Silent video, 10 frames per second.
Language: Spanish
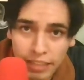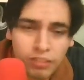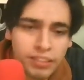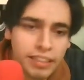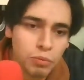
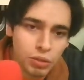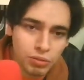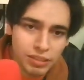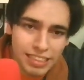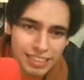que bueno,
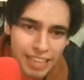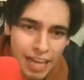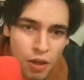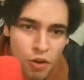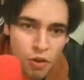está
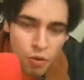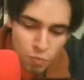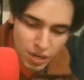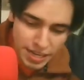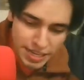
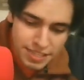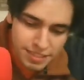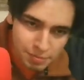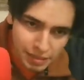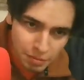
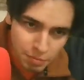buenísima también,